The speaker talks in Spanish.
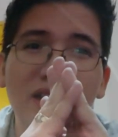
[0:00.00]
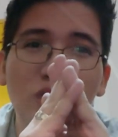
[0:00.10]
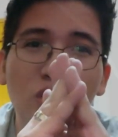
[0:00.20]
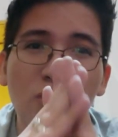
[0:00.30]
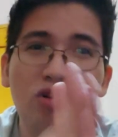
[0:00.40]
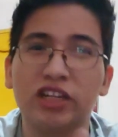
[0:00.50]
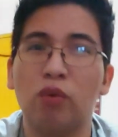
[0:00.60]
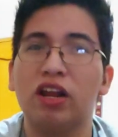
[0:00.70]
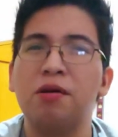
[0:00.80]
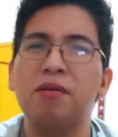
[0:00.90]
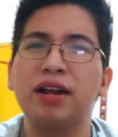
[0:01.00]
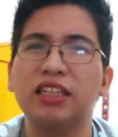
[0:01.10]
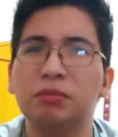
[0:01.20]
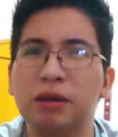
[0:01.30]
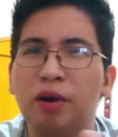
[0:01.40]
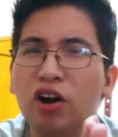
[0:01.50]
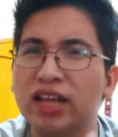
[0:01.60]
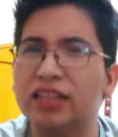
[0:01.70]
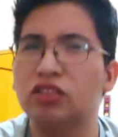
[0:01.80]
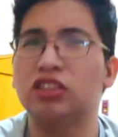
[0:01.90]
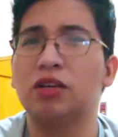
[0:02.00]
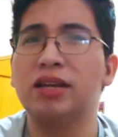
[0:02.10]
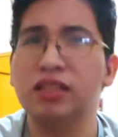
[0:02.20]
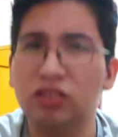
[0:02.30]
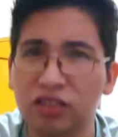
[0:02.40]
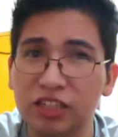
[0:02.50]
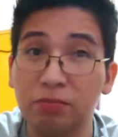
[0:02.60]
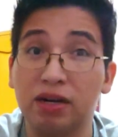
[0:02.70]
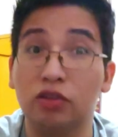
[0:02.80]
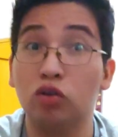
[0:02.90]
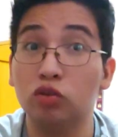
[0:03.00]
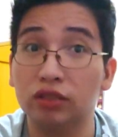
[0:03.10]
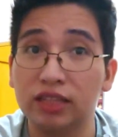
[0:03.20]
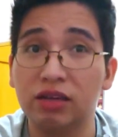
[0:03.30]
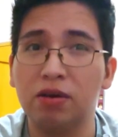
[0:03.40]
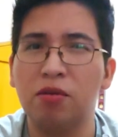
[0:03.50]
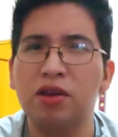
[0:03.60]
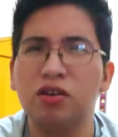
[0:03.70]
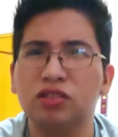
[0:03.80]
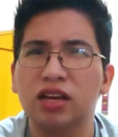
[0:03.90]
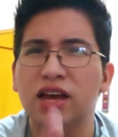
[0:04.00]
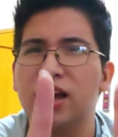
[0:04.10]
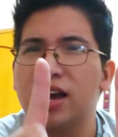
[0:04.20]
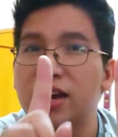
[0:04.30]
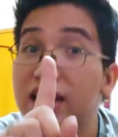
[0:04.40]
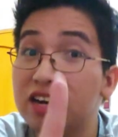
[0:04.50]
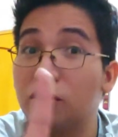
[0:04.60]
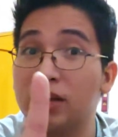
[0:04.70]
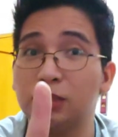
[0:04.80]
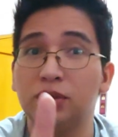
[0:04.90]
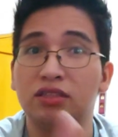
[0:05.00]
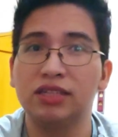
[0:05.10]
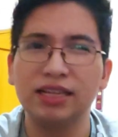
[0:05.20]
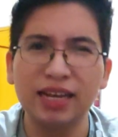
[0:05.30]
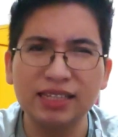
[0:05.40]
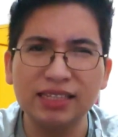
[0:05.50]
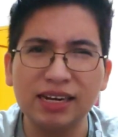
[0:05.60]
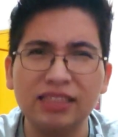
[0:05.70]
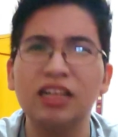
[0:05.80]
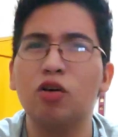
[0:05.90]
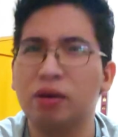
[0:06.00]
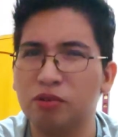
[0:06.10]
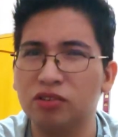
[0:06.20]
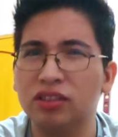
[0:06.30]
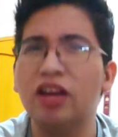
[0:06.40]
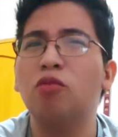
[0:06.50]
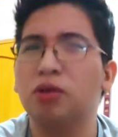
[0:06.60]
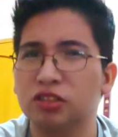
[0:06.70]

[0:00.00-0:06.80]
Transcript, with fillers: mando muchas buenas vibras, mis mejores deseos y bendiciones para todos ustedes amigos míos y no me despido sin antes decirles que nos vemos en un